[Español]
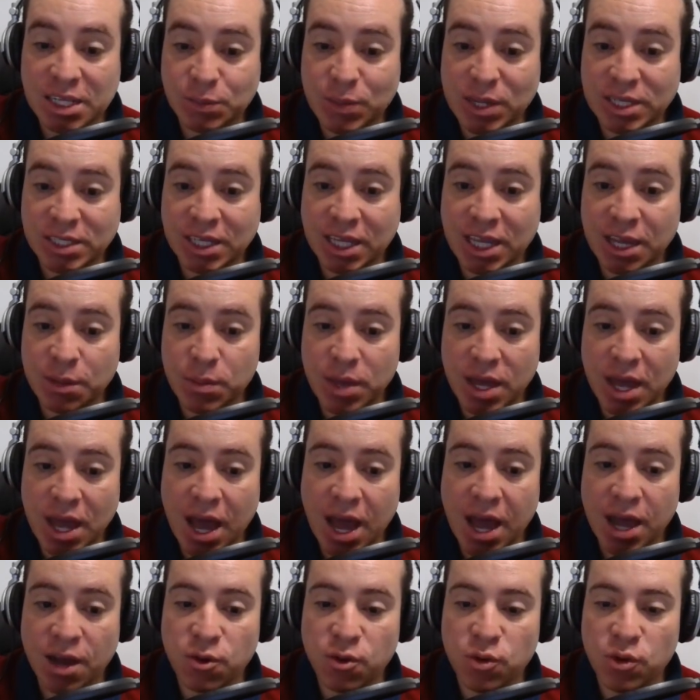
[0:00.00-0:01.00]
Es más, déjenme,
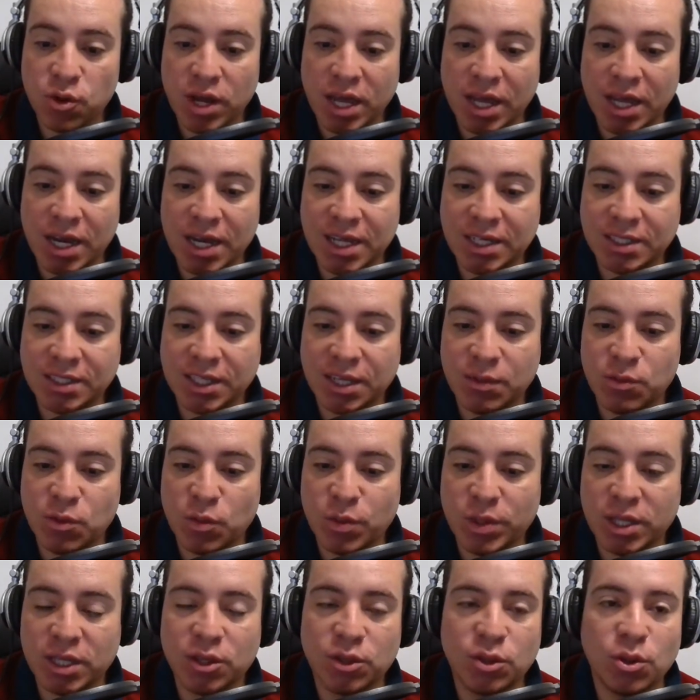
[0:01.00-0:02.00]
hago en este
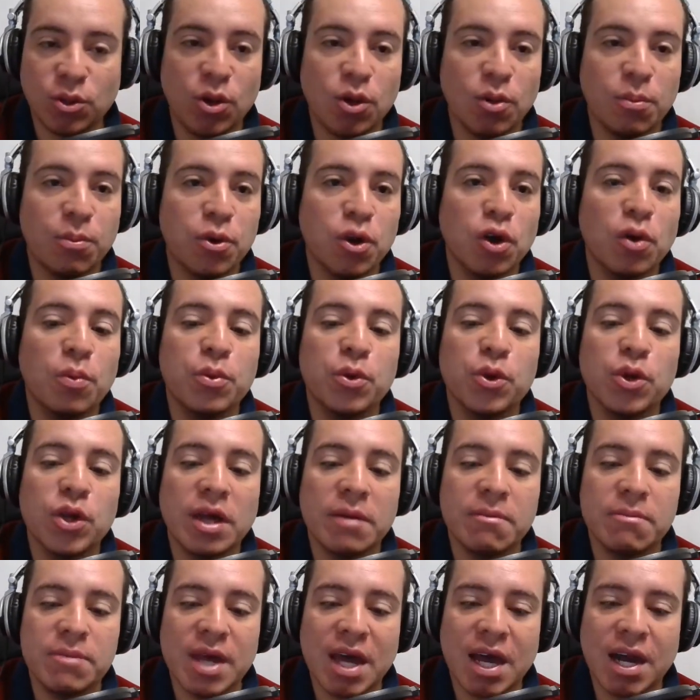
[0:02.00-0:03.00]
momento lo propio y
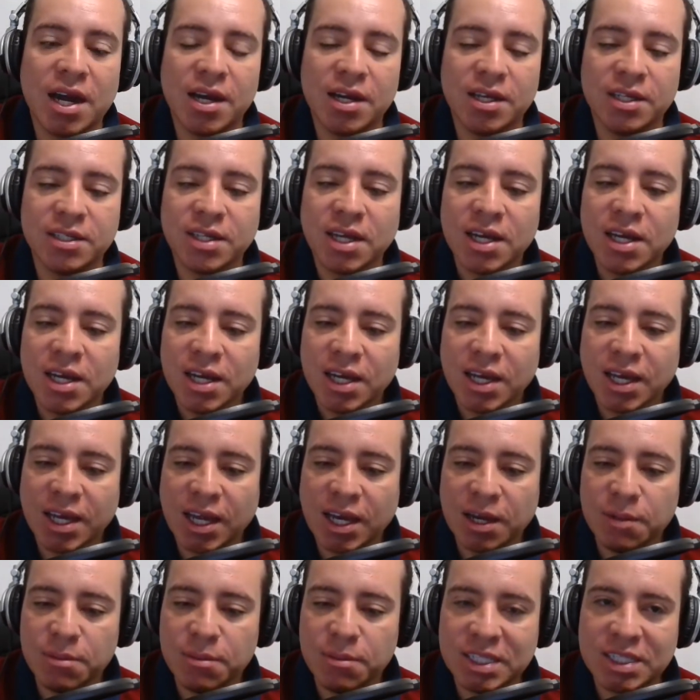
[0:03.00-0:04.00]
enviarles
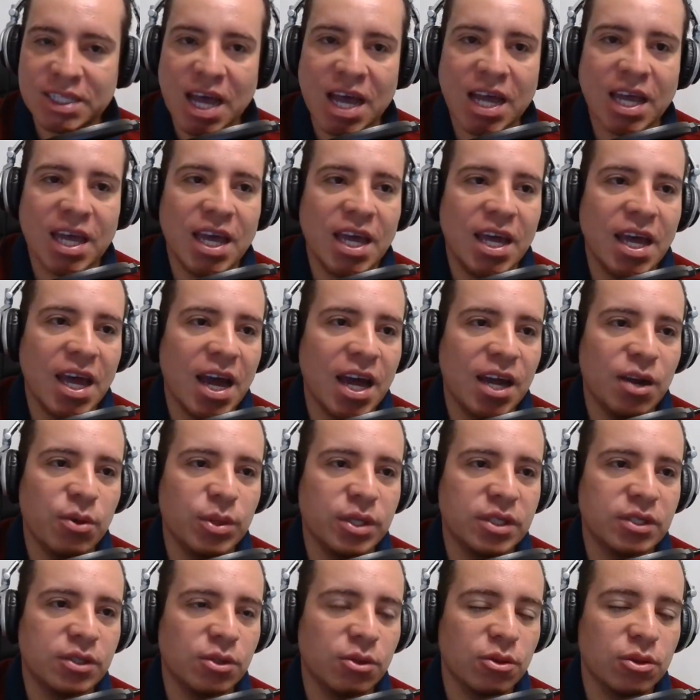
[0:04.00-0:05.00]
el mensaje a
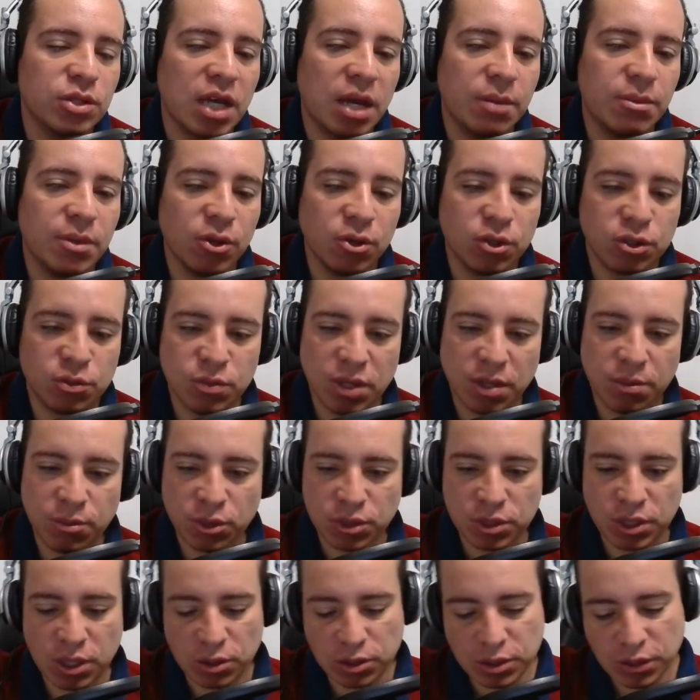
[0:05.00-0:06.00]
nuestros amigos miembros
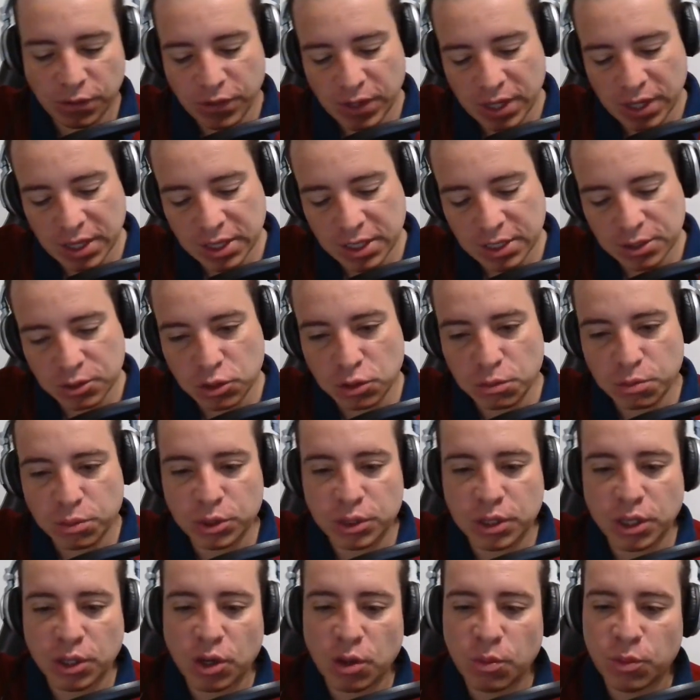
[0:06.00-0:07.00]
de los diferentes grupos
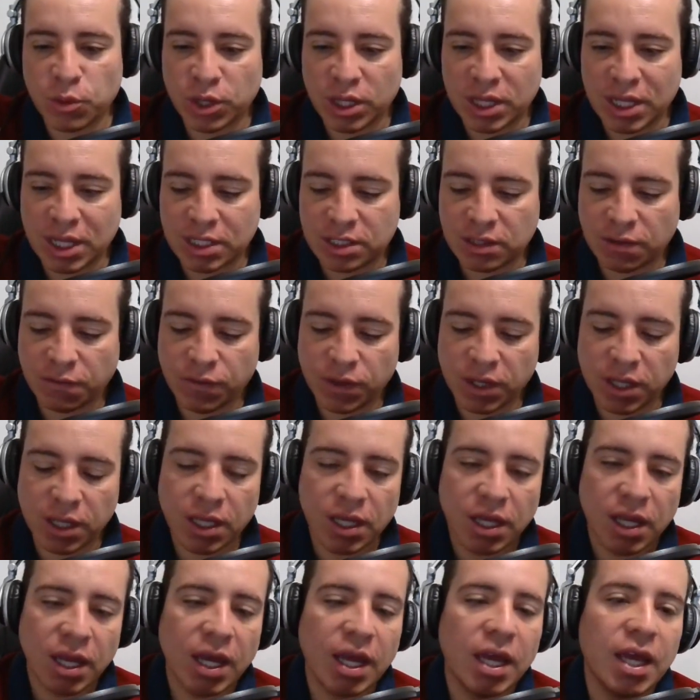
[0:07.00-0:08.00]
de comunidad Cefín
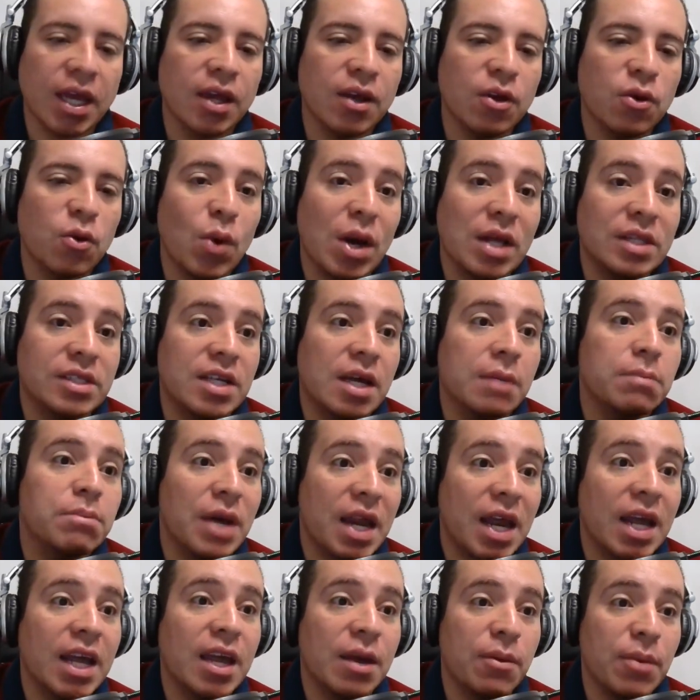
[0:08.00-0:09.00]
en WhatsApp
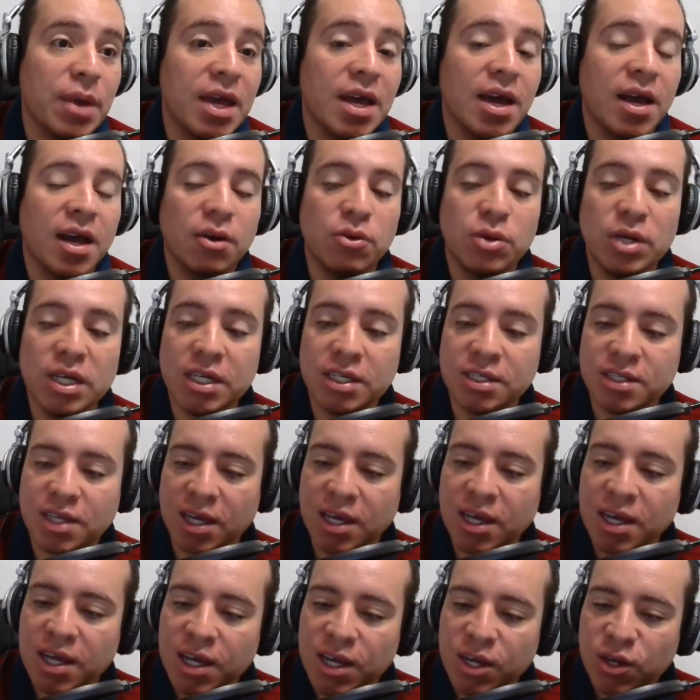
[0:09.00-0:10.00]
para que vengan a unirse
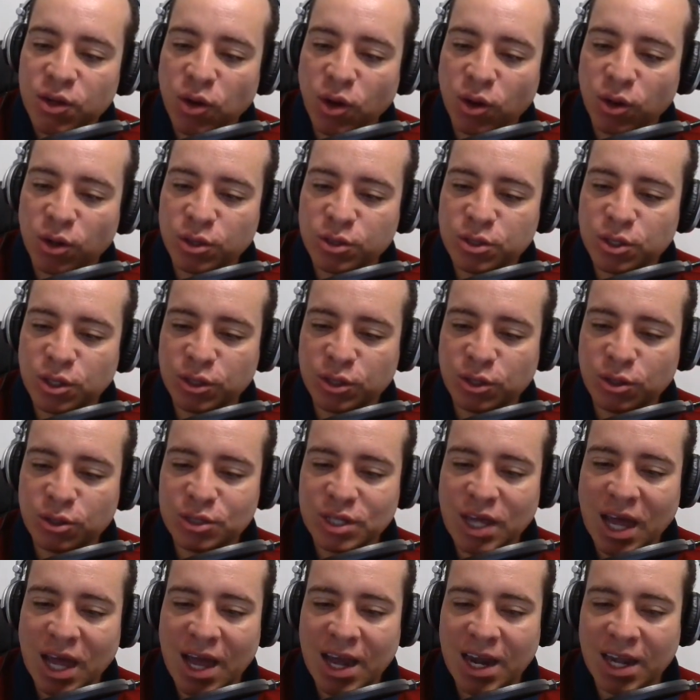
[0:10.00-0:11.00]
con nosotros
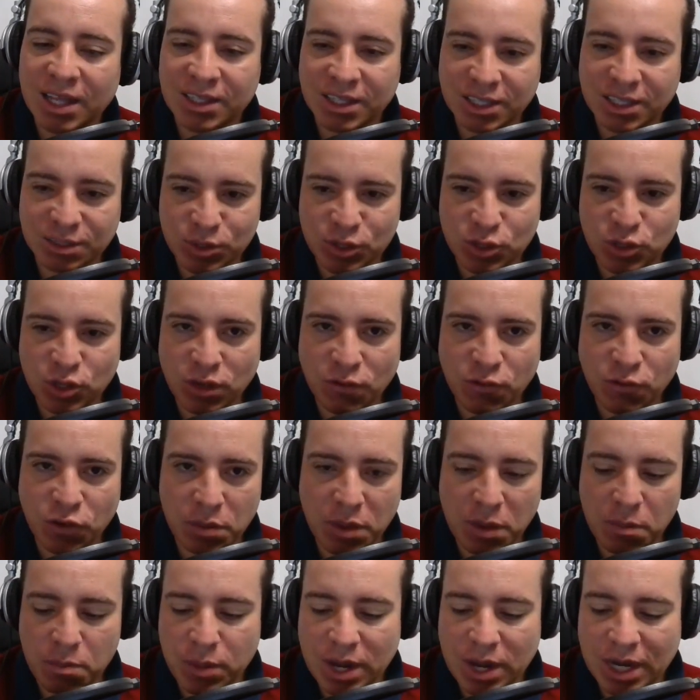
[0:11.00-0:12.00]
a la transmisión y
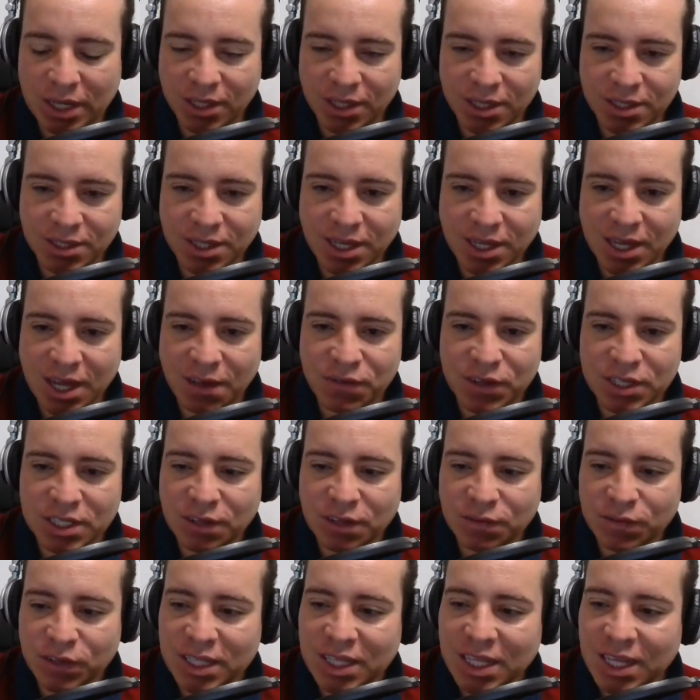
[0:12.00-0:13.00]
formen parte de este Café
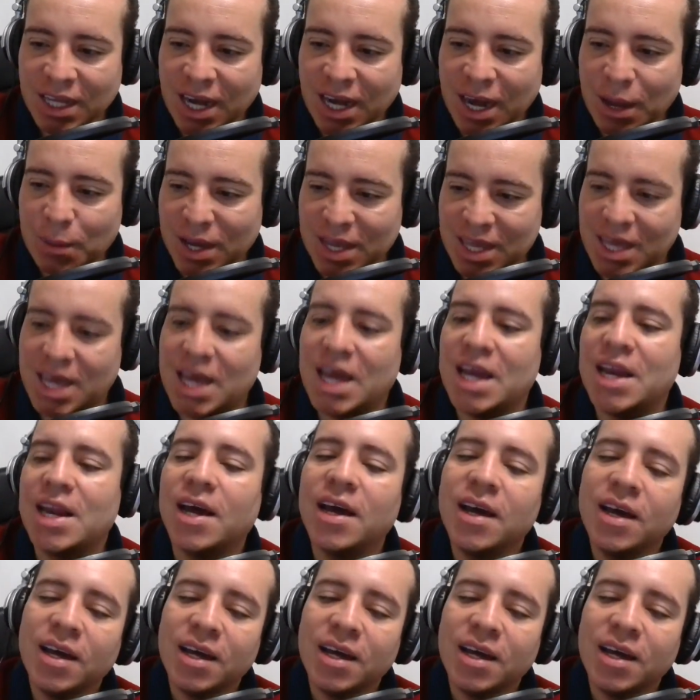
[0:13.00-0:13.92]
CEFIN de la mañana.